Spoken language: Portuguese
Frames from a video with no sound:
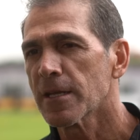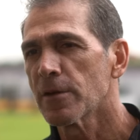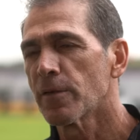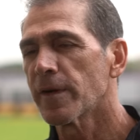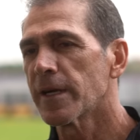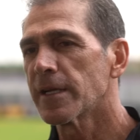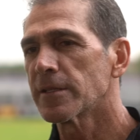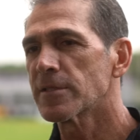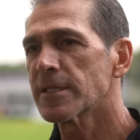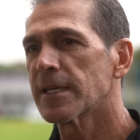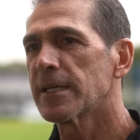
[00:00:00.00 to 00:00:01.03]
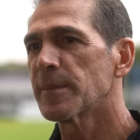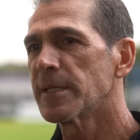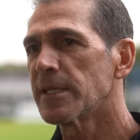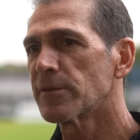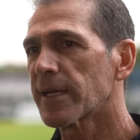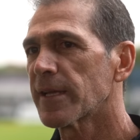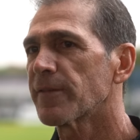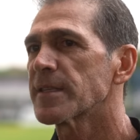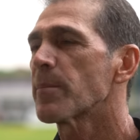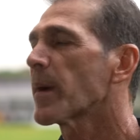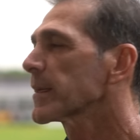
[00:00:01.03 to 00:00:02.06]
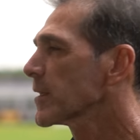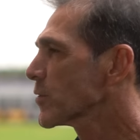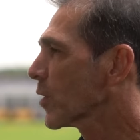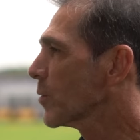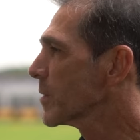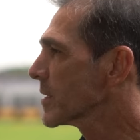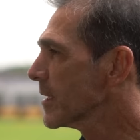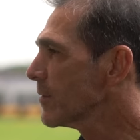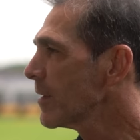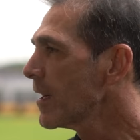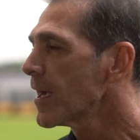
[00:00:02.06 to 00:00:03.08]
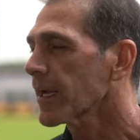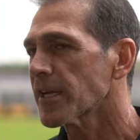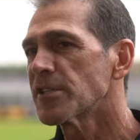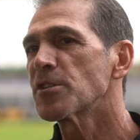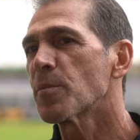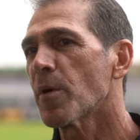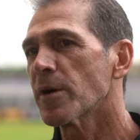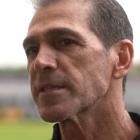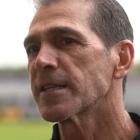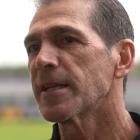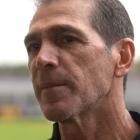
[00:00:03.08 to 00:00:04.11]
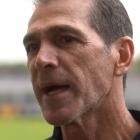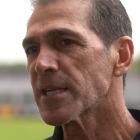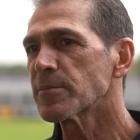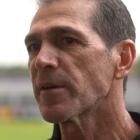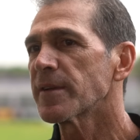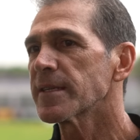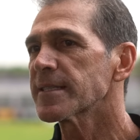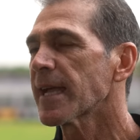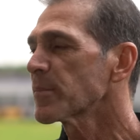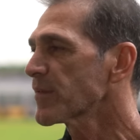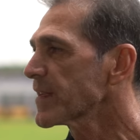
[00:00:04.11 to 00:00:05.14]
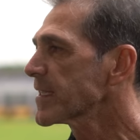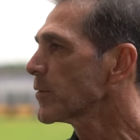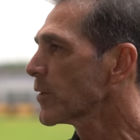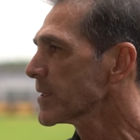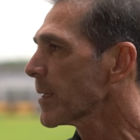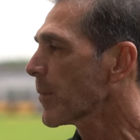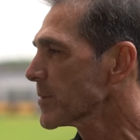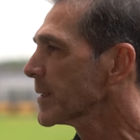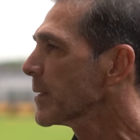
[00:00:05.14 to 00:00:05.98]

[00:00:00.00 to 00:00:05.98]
que o Fernando está me dando aqui em fazer parte da sua comissão, que a gente possa, né, mais uma vez sairmos vencedores da próxima